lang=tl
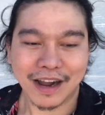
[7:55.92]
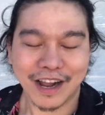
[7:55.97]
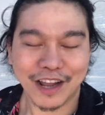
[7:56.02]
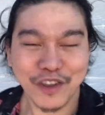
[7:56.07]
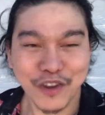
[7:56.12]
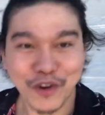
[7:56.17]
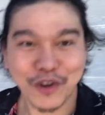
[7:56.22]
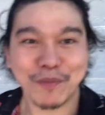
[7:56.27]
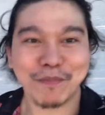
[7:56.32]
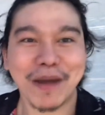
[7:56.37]

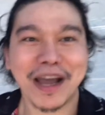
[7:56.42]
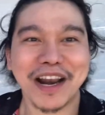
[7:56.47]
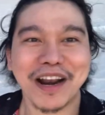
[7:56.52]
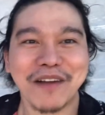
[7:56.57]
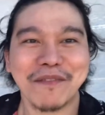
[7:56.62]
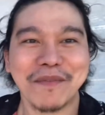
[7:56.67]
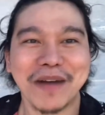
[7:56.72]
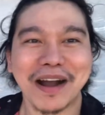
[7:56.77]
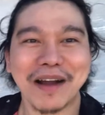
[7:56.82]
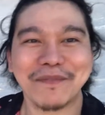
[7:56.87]
yun, parang
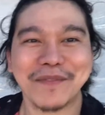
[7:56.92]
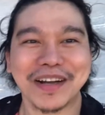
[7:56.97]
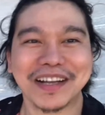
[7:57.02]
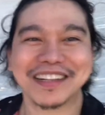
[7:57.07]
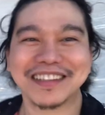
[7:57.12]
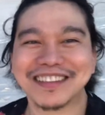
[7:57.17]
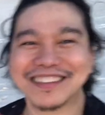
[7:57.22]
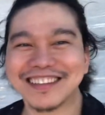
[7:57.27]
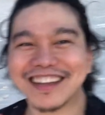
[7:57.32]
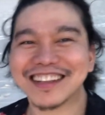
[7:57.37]

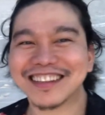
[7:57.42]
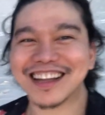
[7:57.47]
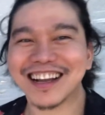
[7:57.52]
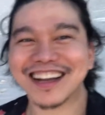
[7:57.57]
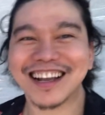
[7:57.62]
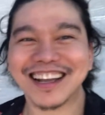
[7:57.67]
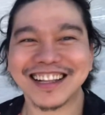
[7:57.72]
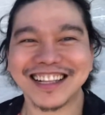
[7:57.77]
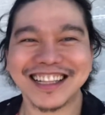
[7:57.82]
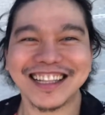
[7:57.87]
makapagdagdag
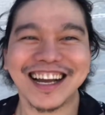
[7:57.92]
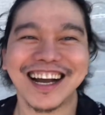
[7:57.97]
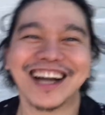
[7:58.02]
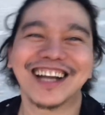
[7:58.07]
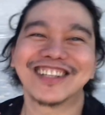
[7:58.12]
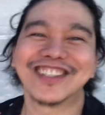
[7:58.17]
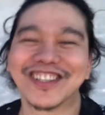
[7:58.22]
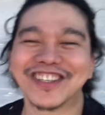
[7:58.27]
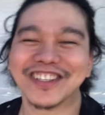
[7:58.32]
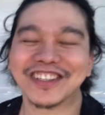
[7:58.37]
ka din ng
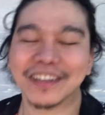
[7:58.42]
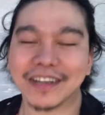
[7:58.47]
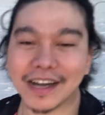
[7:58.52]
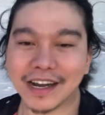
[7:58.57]
ano,